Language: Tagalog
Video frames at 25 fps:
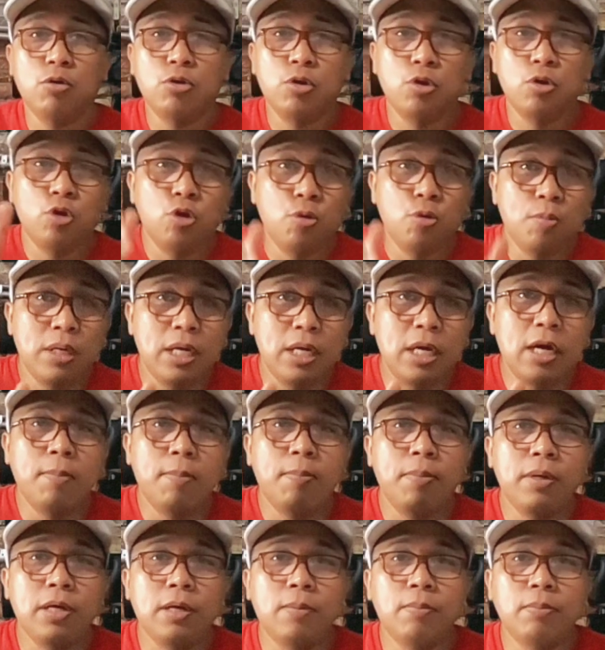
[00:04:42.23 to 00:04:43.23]
gusto yung
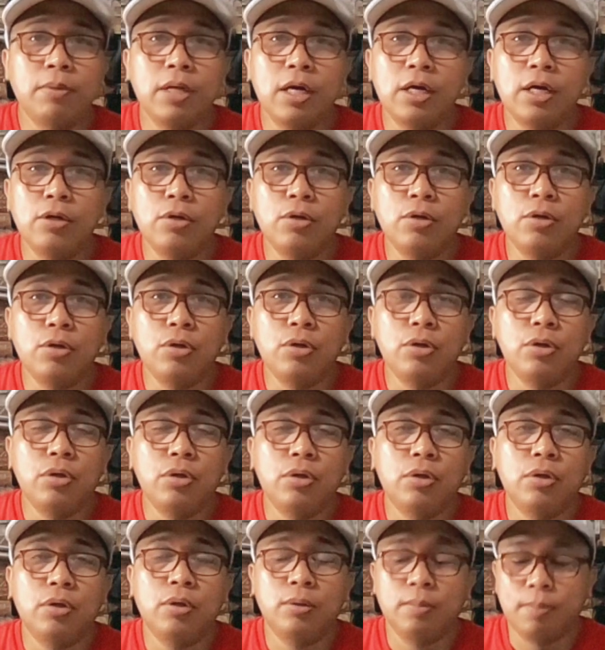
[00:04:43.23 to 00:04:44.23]
tumaya, PM tayo
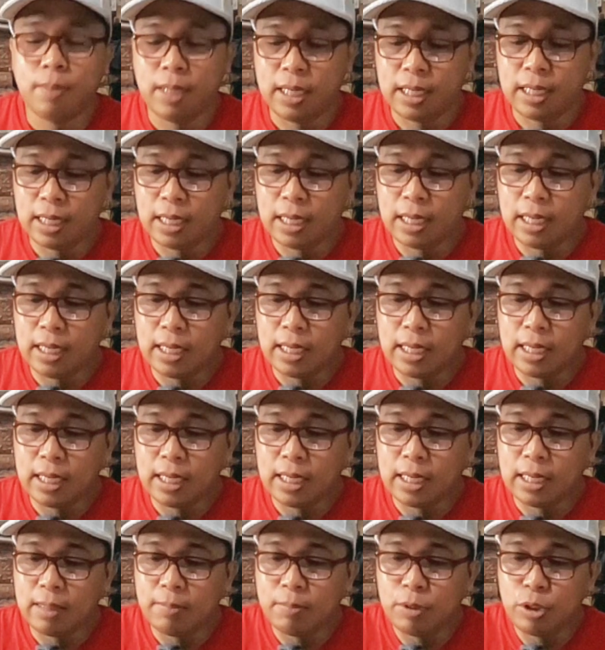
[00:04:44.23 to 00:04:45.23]
para
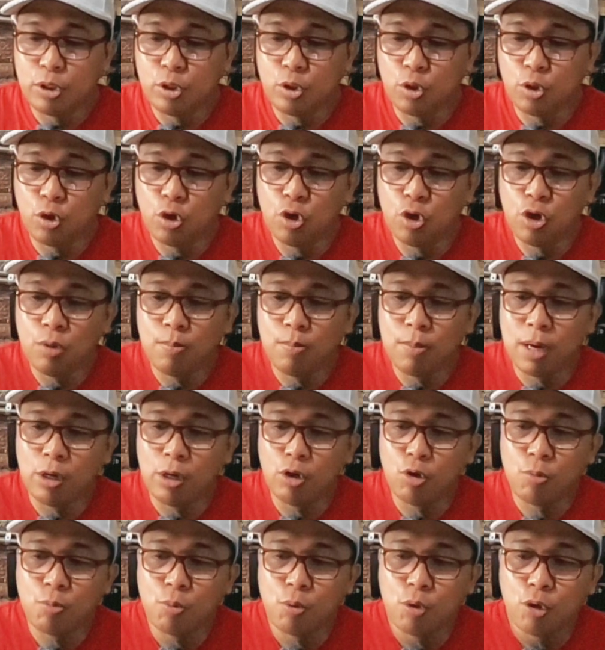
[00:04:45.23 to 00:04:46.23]
video call
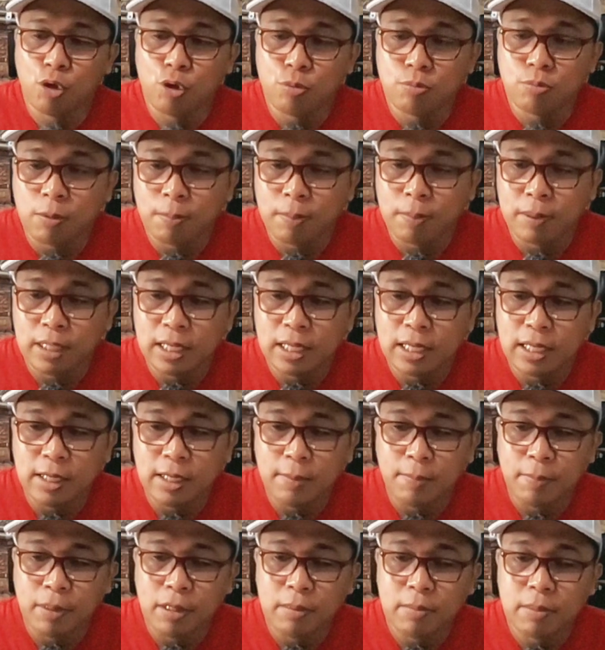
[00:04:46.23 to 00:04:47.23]
bago po kayo magpadala
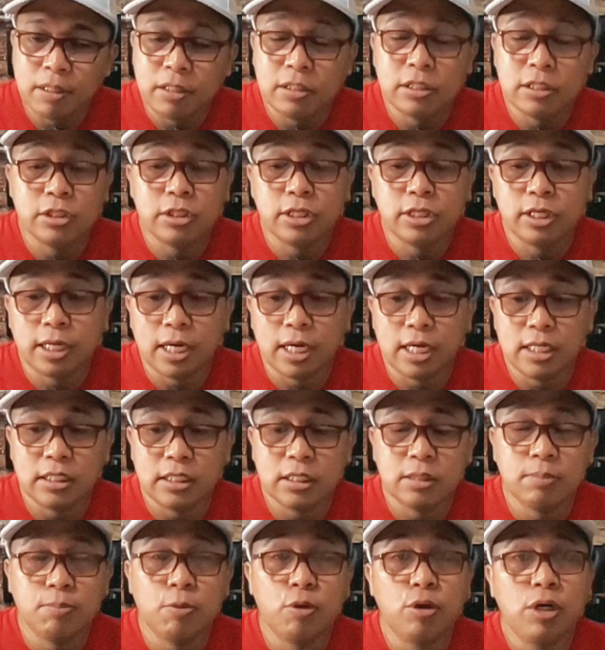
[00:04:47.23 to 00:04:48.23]
ng payment sa
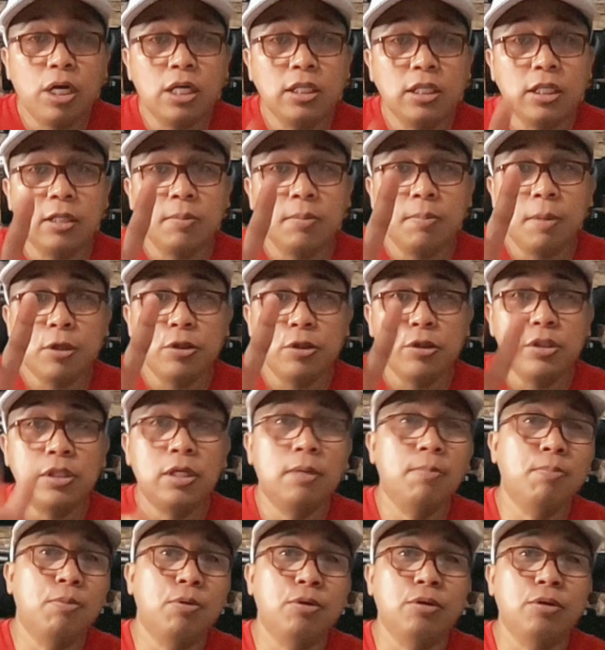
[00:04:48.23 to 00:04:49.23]
GCash. 400 pesos
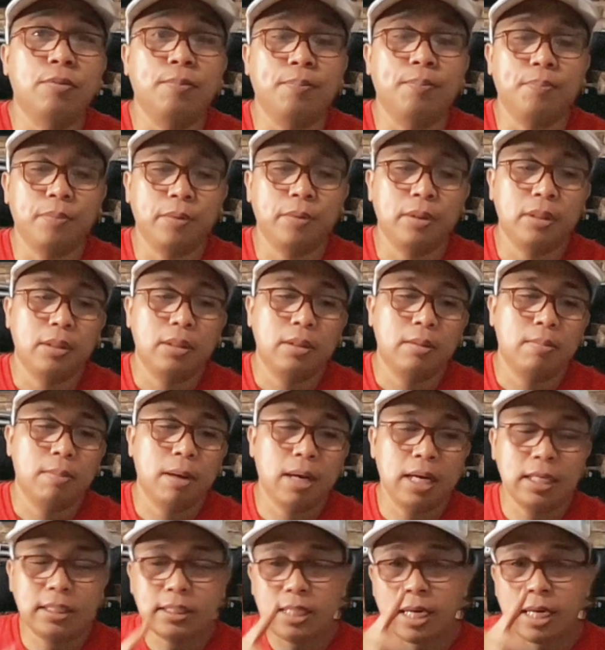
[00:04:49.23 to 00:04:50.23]
lang po.
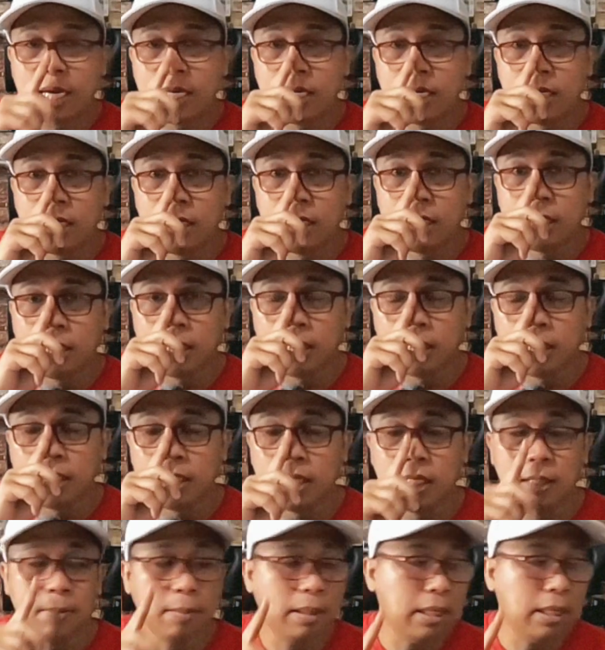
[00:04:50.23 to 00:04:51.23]
Baka
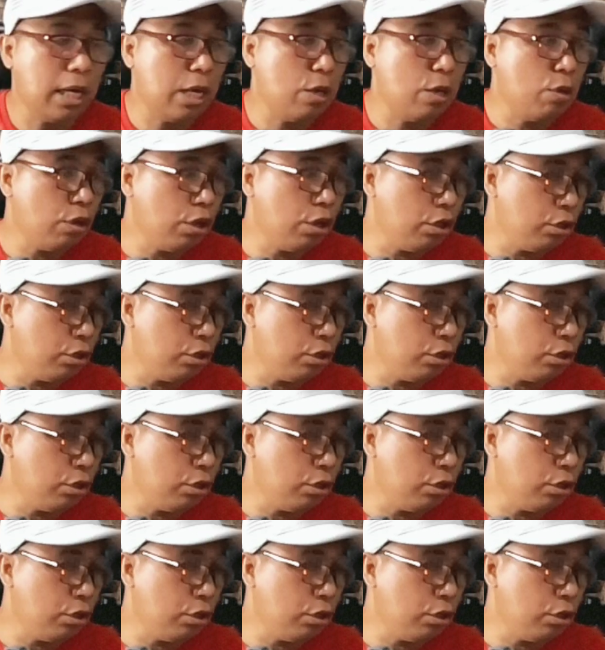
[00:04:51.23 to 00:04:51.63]
sakaling manalo